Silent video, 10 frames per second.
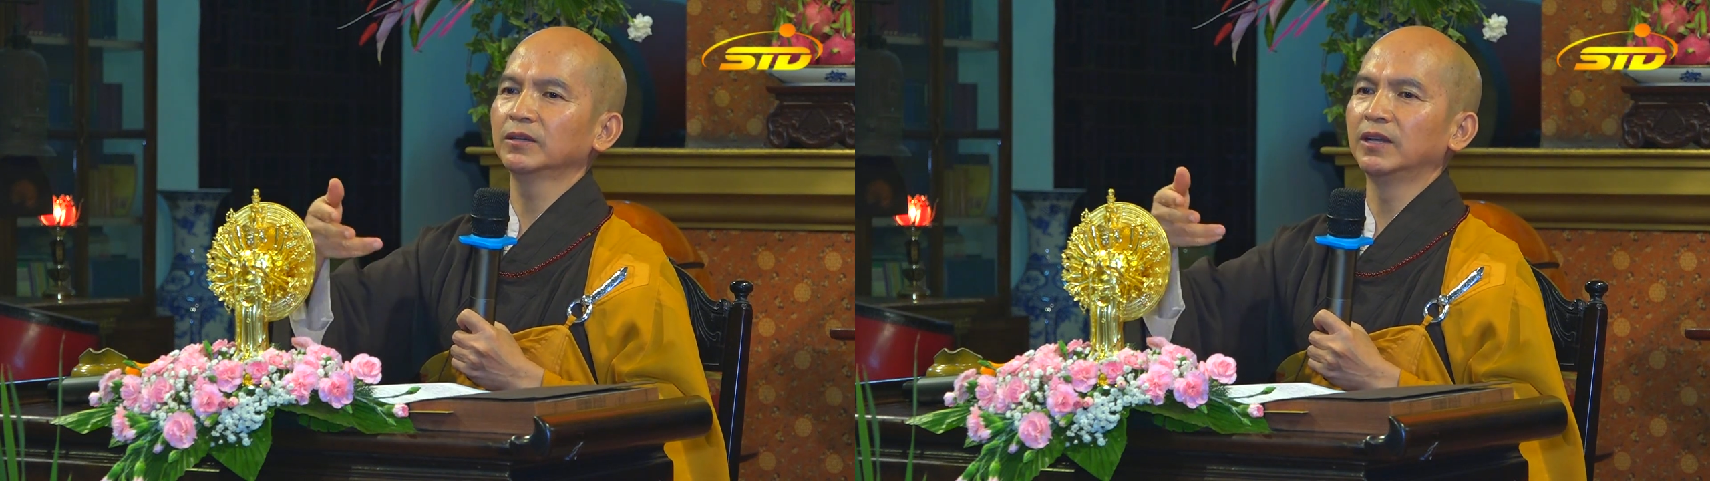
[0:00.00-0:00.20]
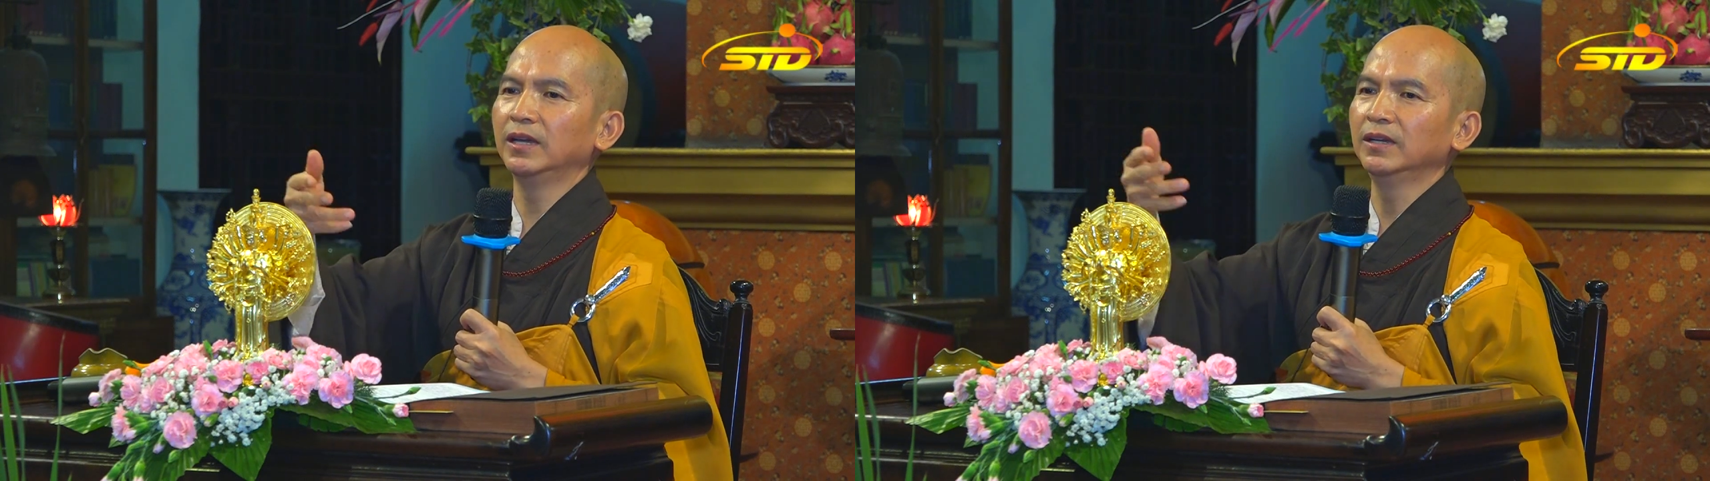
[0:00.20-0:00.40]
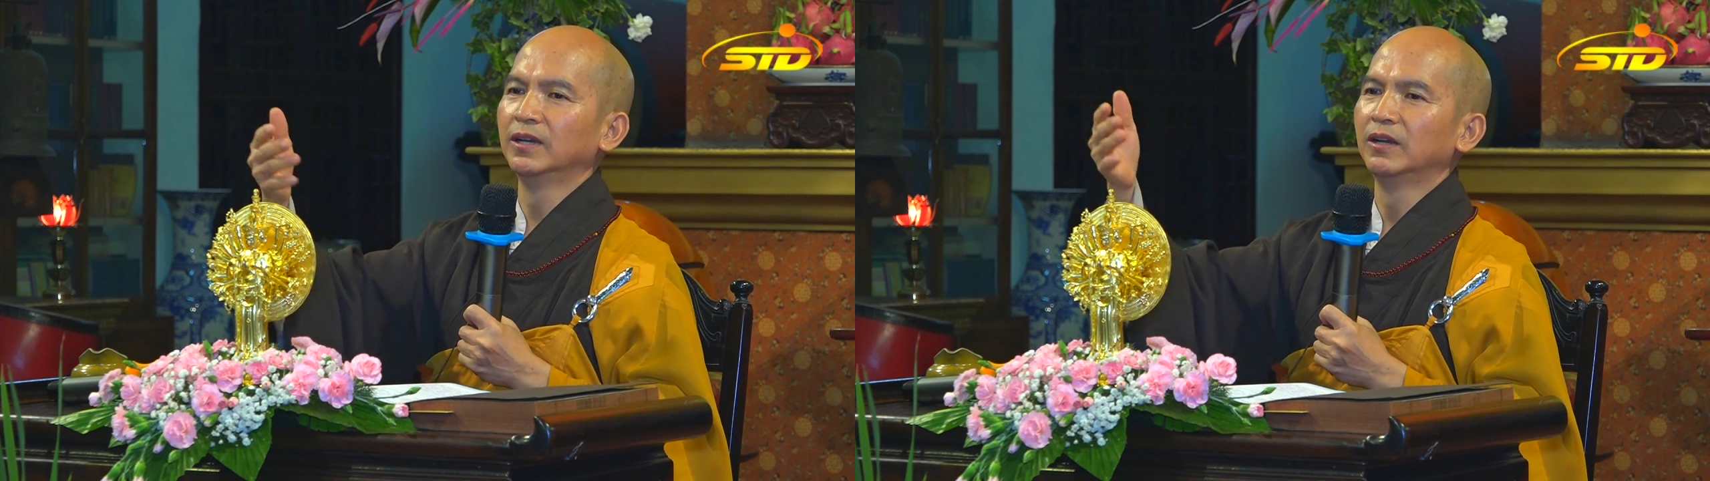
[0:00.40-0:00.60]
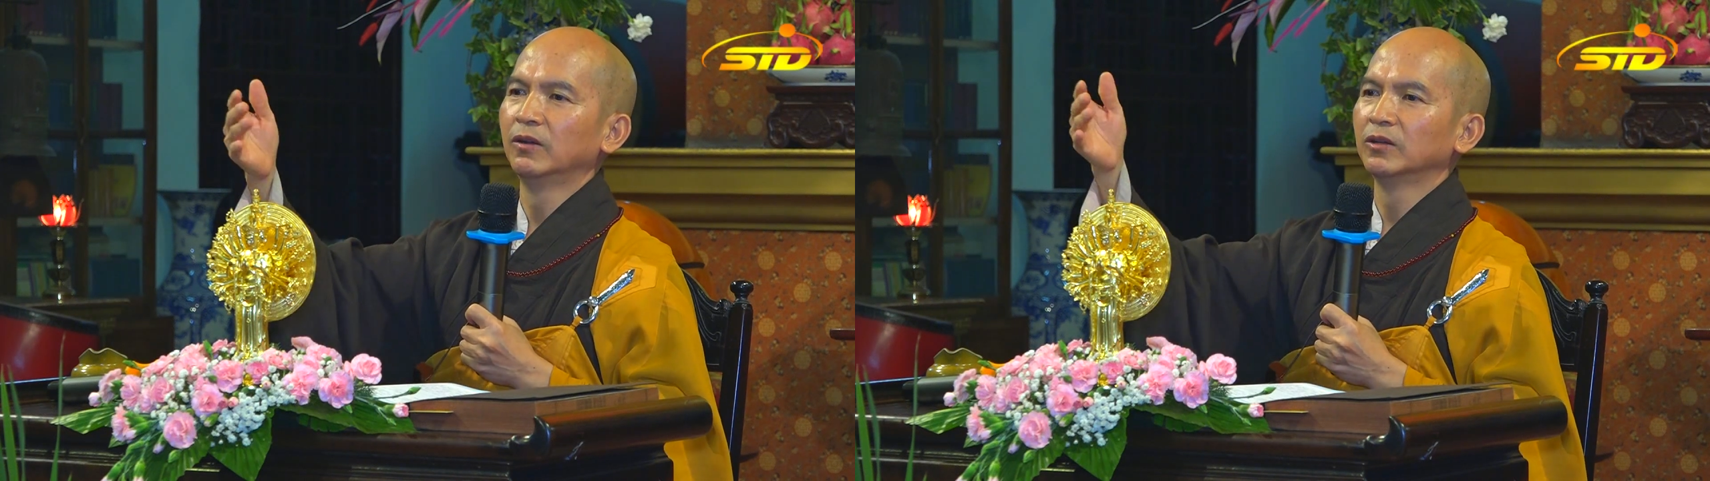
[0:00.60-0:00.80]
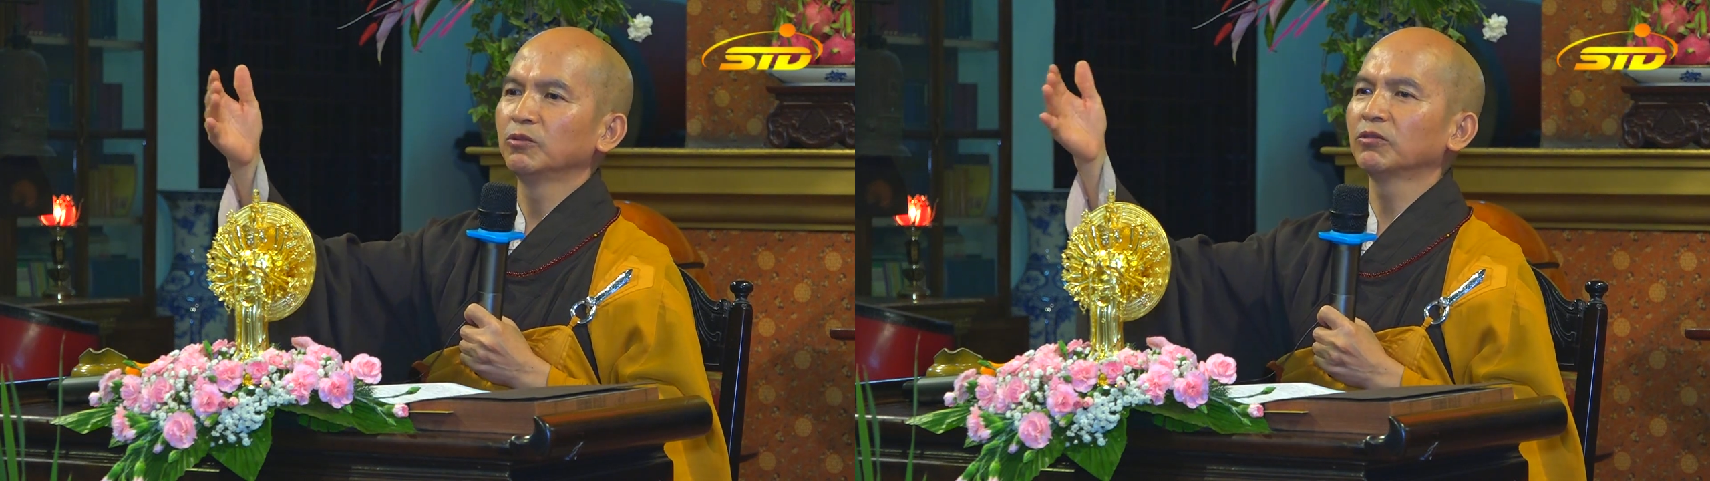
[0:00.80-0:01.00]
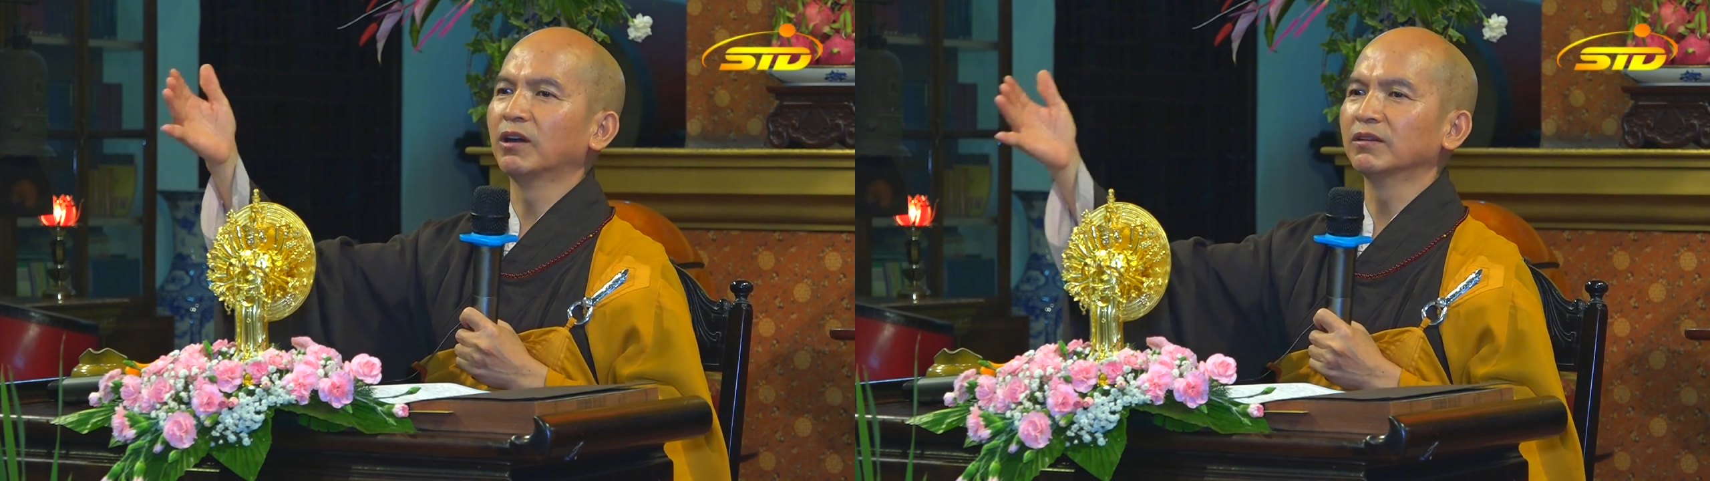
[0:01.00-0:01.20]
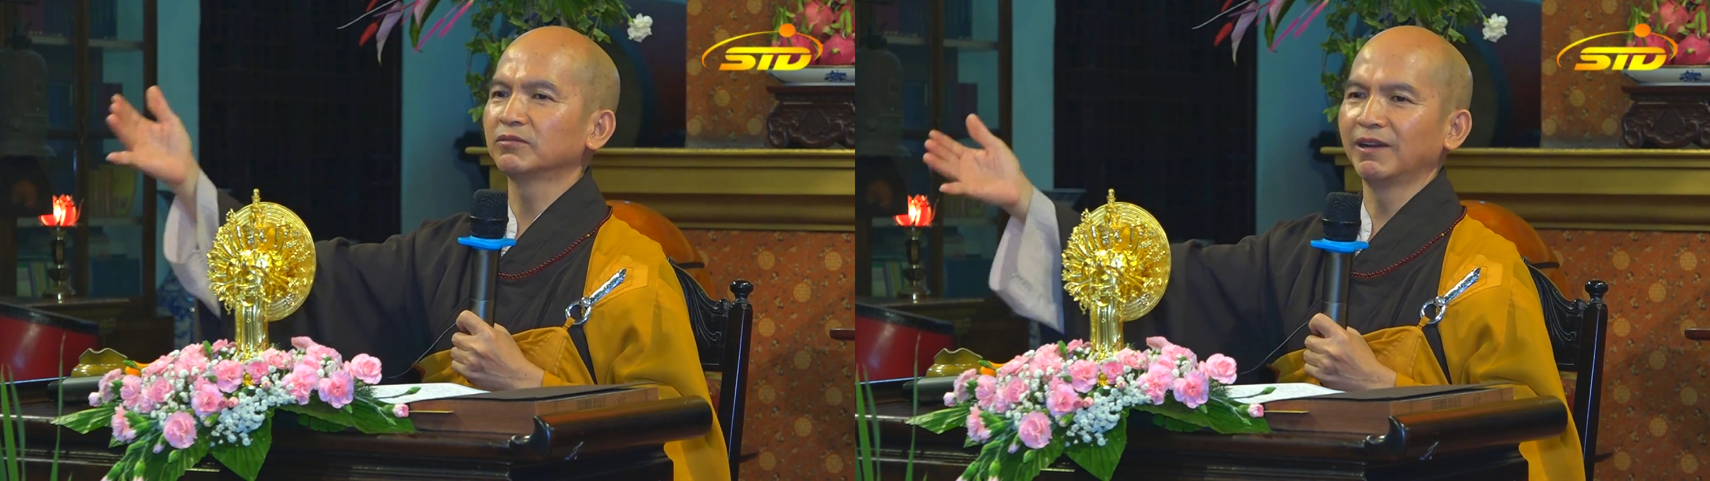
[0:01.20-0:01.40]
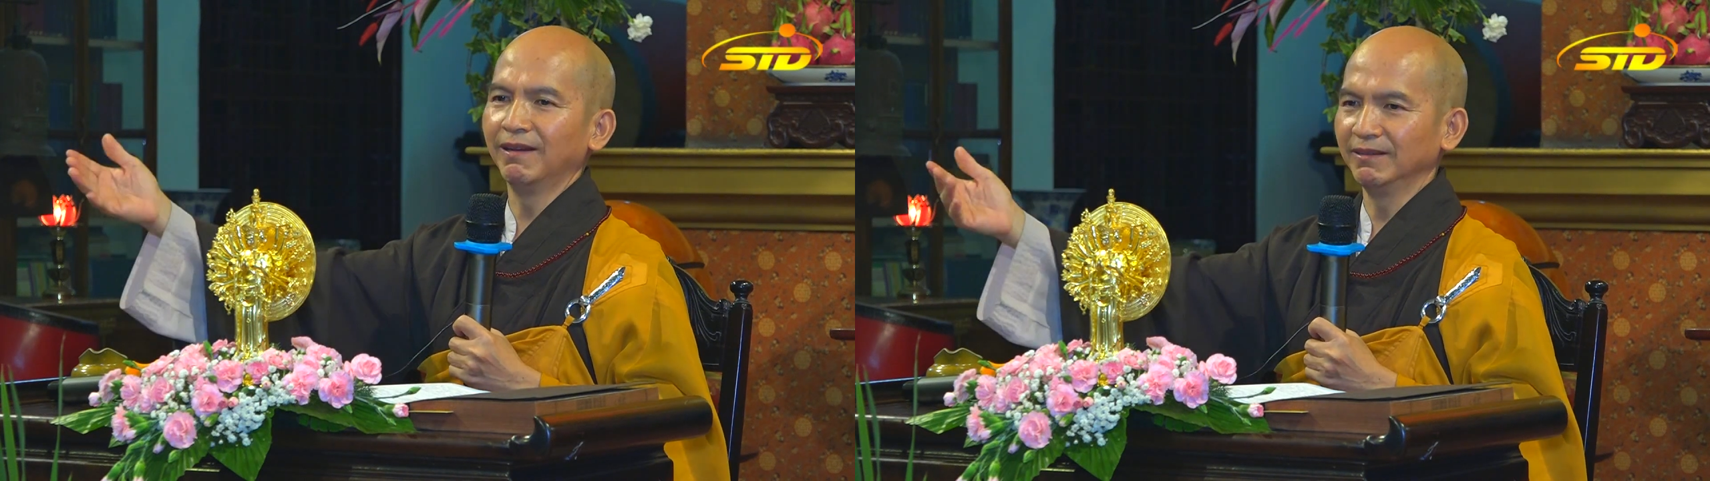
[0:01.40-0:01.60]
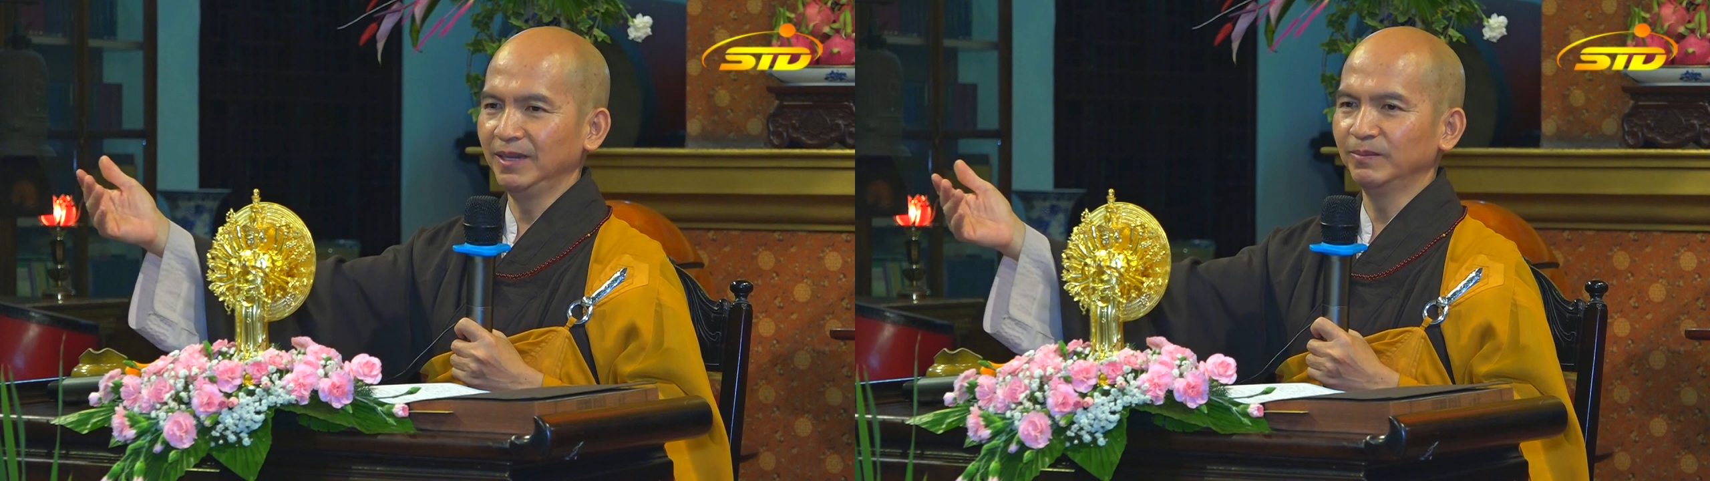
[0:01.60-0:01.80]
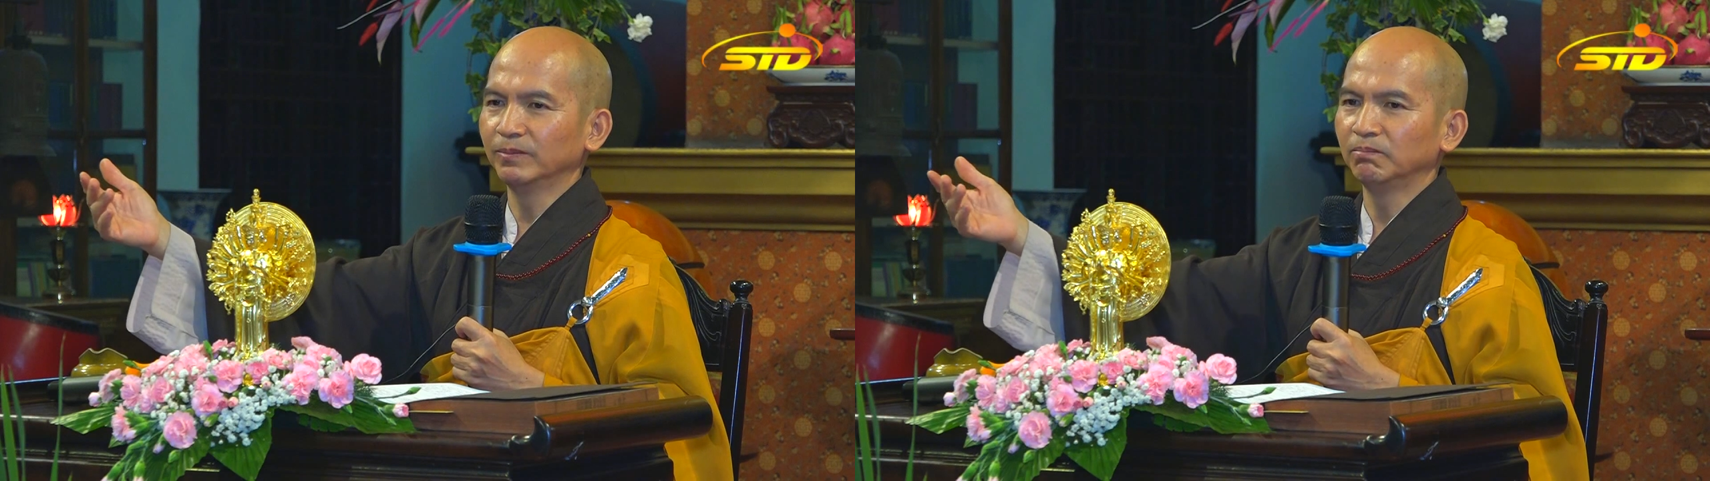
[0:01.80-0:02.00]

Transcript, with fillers: để cho thật trang nghiêm